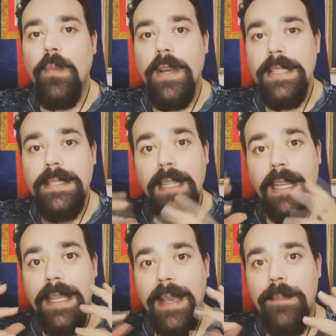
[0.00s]
cómo esta
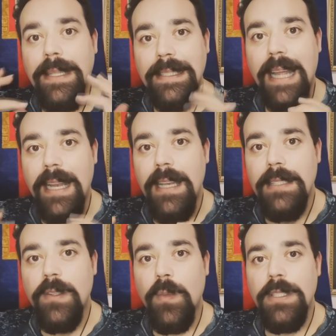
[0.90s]
energía mental
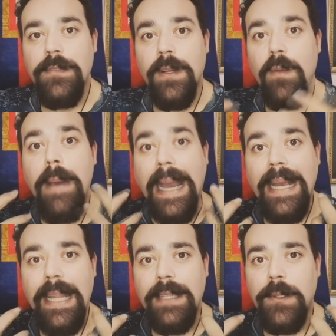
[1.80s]
es como si fuera un
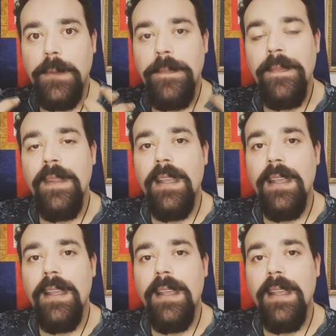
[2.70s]
magneto